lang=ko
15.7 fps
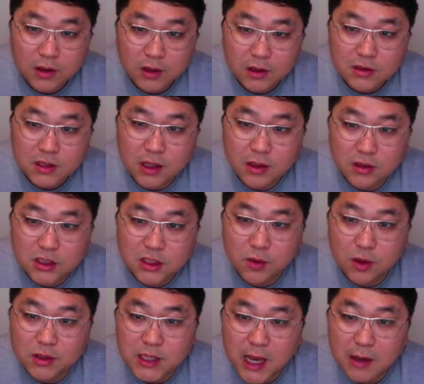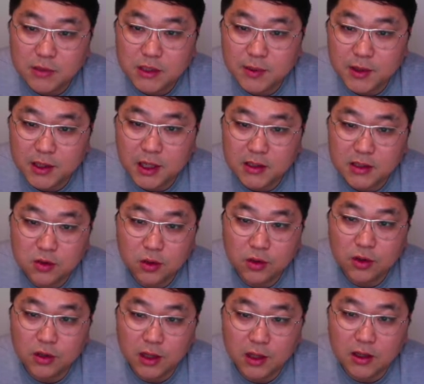세일은 10월 30일까지
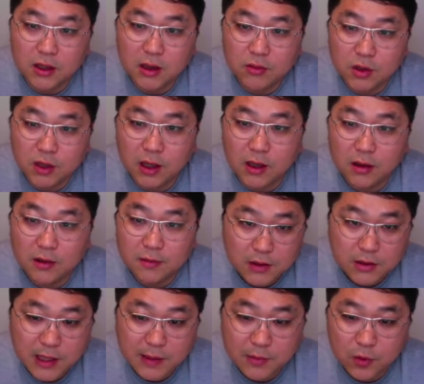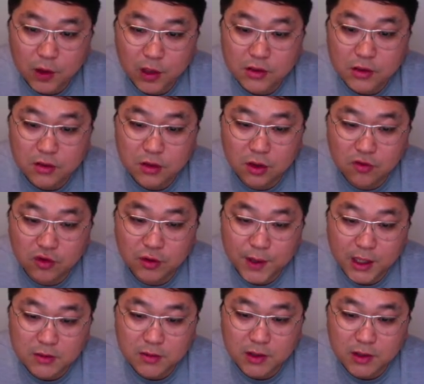적용이 되기 때문에 참고하셔서 구입하시면